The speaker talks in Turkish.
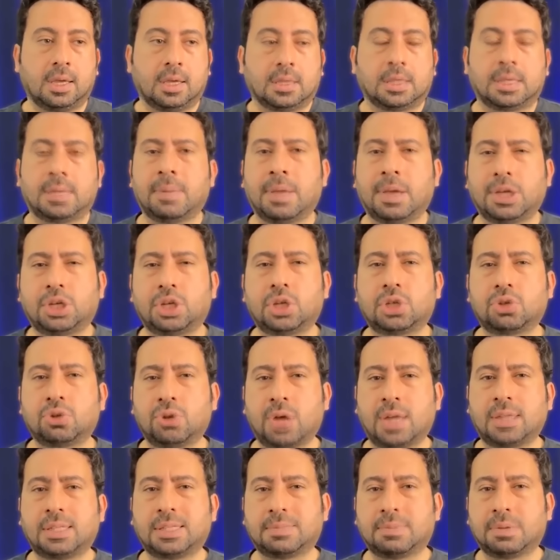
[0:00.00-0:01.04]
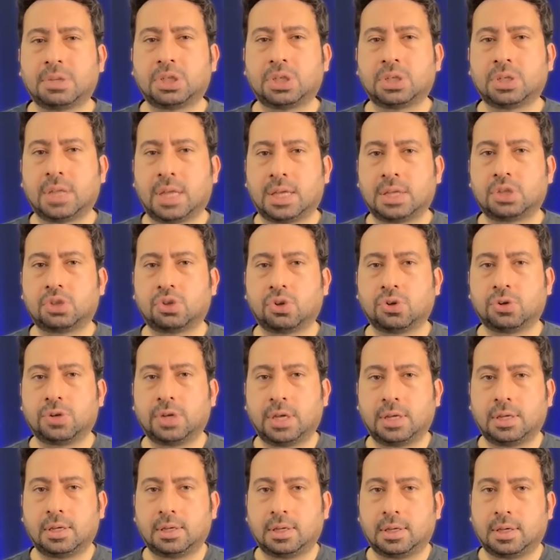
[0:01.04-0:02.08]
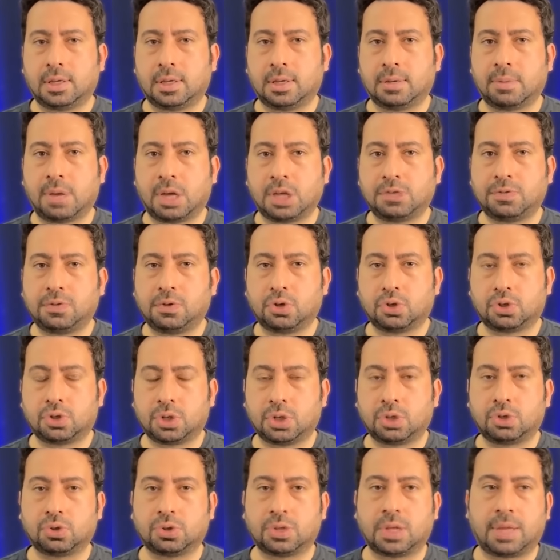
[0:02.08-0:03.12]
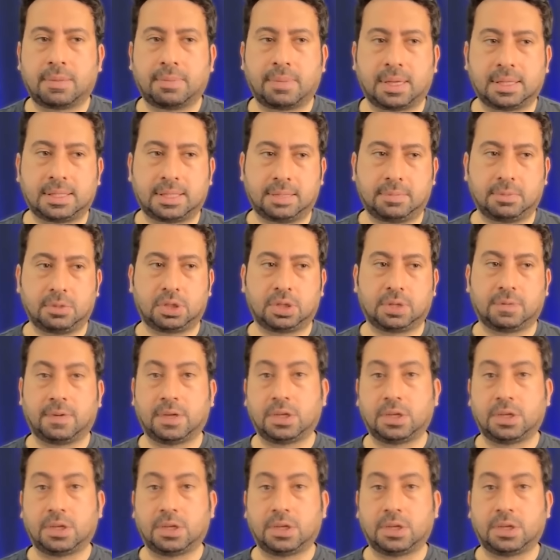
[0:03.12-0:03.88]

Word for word: Ki Manchester United maçından sonra e, maç videosunda şundan bahsetmişti.